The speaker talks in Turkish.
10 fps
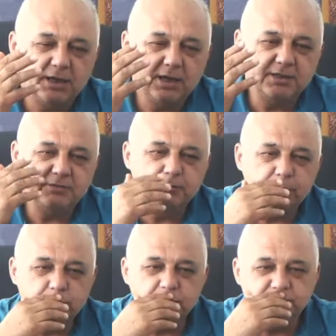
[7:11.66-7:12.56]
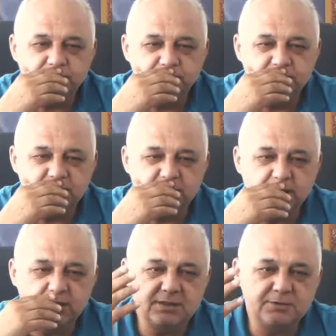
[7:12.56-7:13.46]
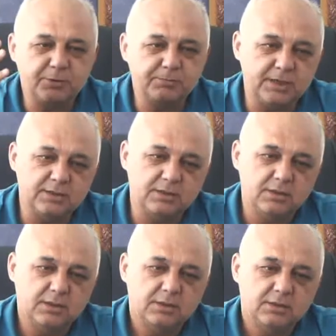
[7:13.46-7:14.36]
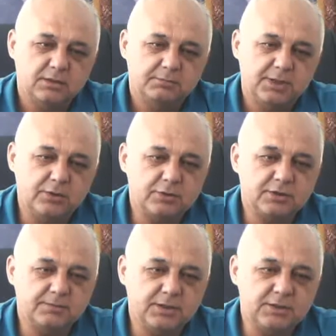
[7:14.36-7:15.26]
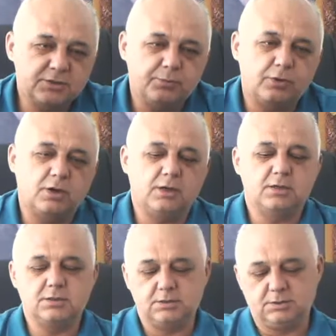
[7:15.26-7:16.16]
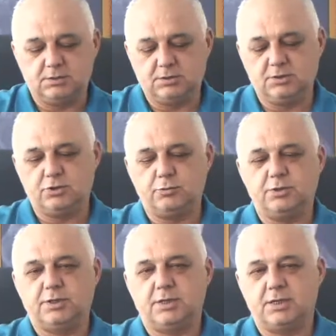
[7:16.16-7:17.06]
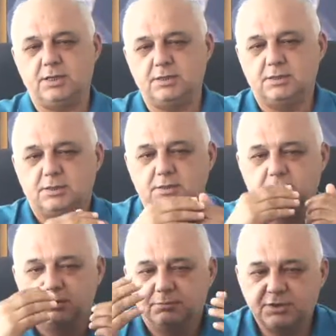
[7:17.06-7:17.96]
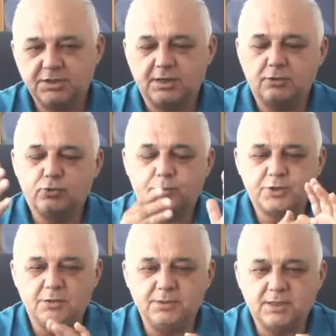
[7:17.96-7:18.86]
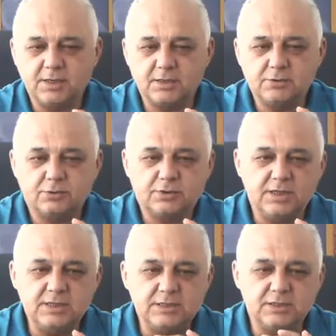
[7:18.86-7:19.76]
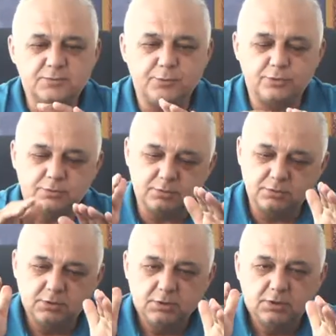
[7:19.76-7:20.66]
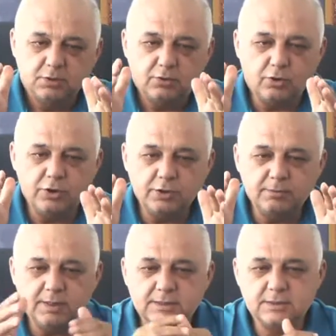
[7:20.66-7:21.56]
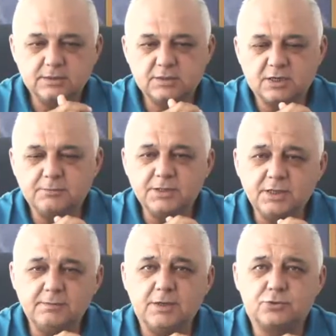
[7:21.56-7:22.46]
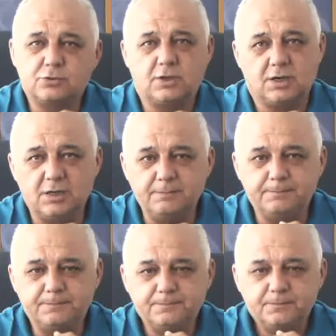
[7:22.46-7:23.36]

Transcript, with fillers: hedefim oydu. Mesela Deniz Spor'un ben ben olsam Deniz Spor'la kısa çöbürük yerine Dışarıdan top çalmaya gerek yok. Denizli Spor'un oynamayan, takıma giremeyen çocukları alıp